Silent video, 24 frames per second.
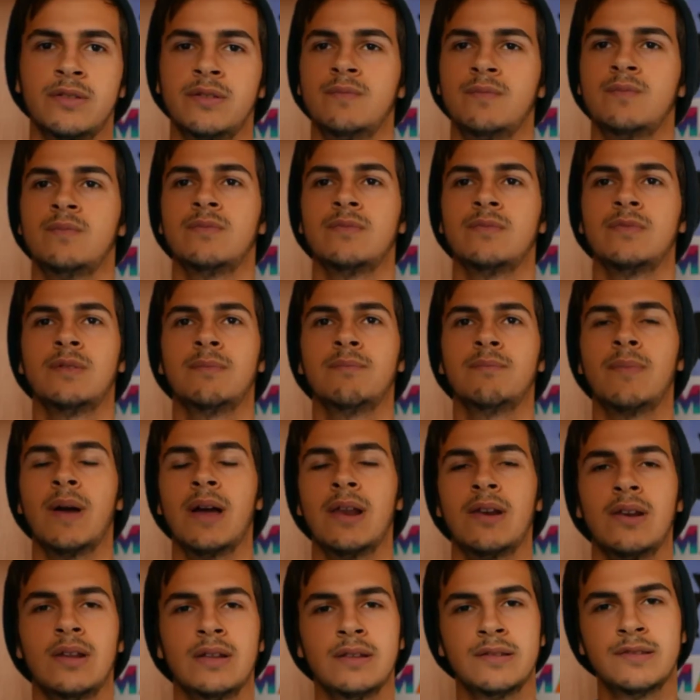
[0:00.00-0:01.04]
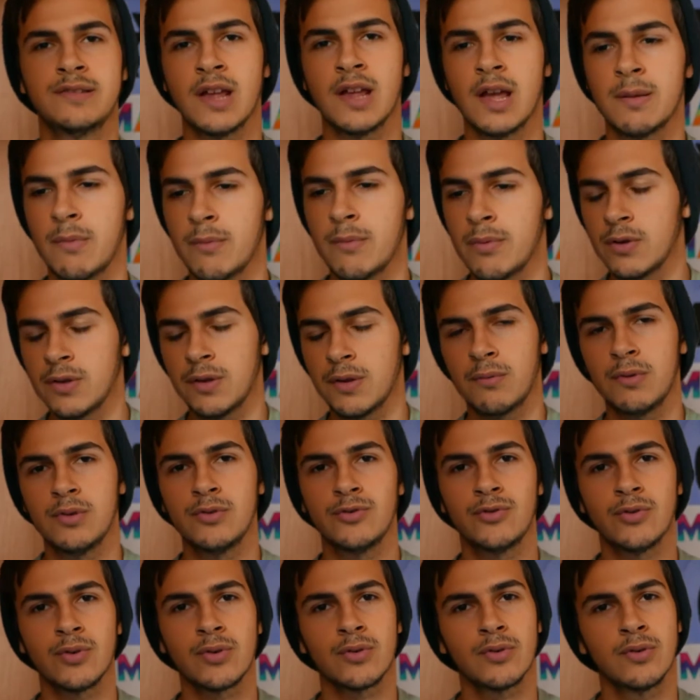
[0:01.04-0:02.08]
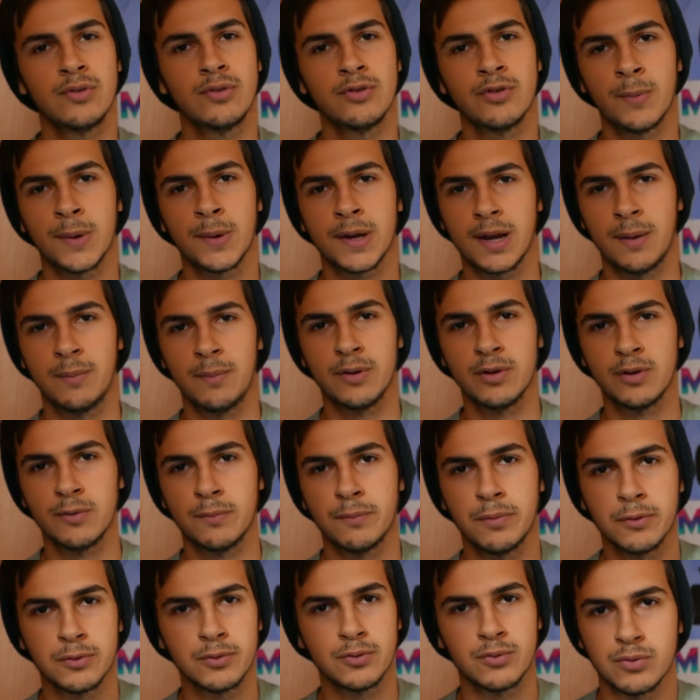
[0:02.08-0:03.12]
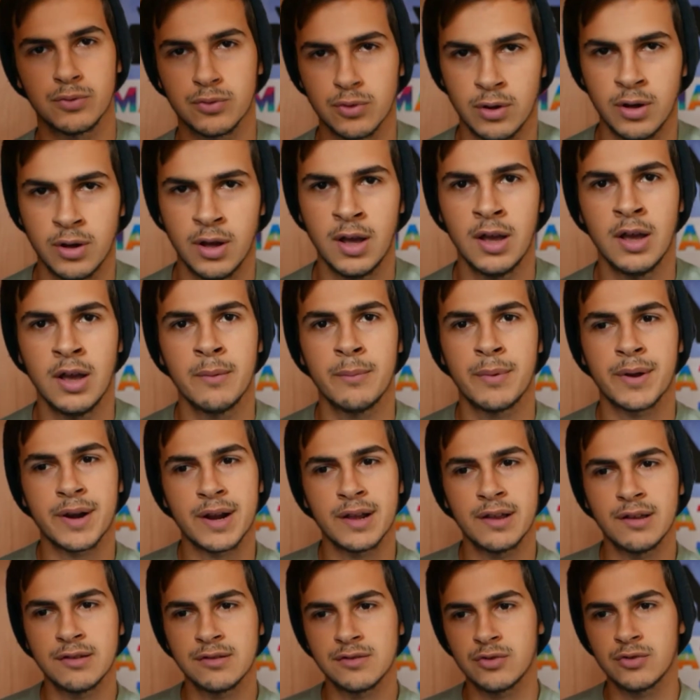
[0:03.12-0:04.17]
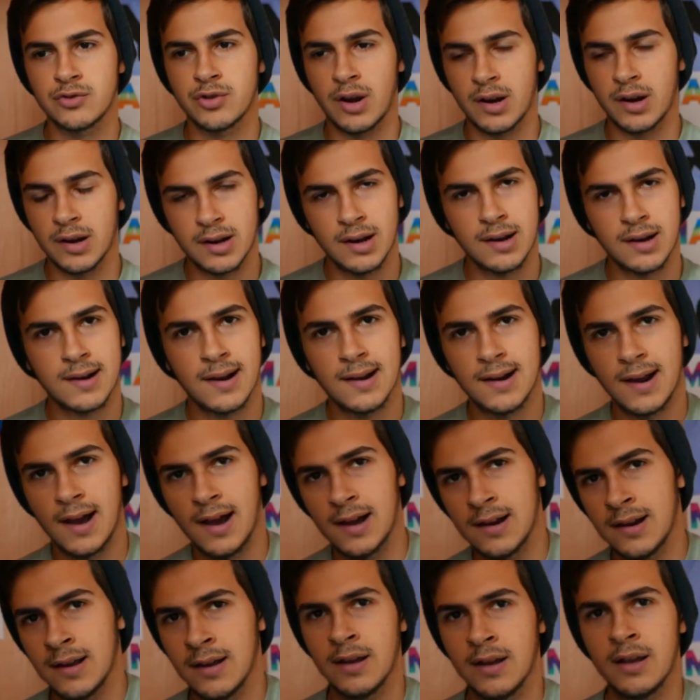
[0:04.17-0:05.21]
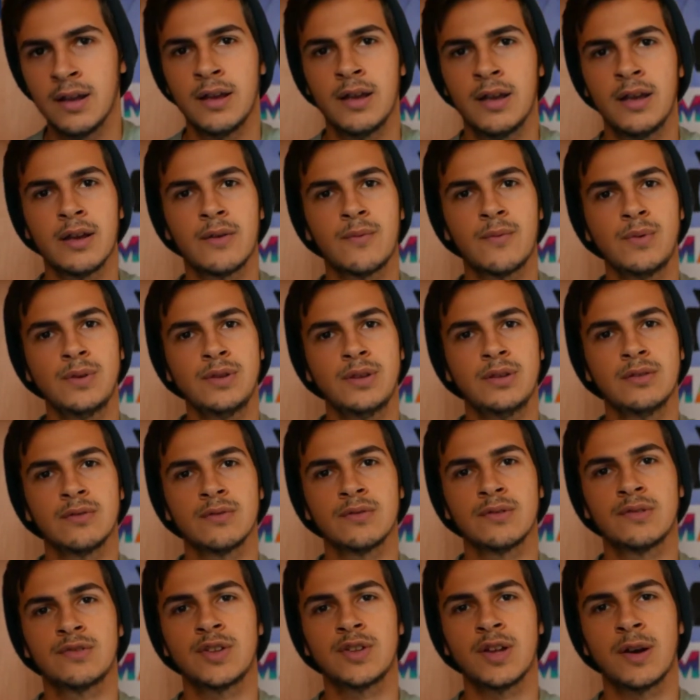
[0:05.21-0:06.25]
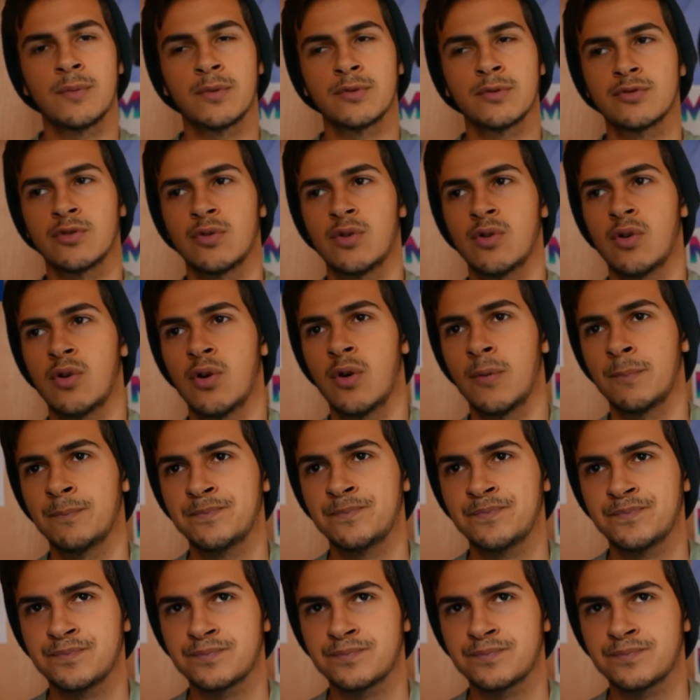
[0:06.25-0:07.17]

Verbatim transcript: di, di bello insieme, però da quel giorno diciamo è cambiato un po' tutto, perché adesso c'è anche il canale e quindi non siamo solo,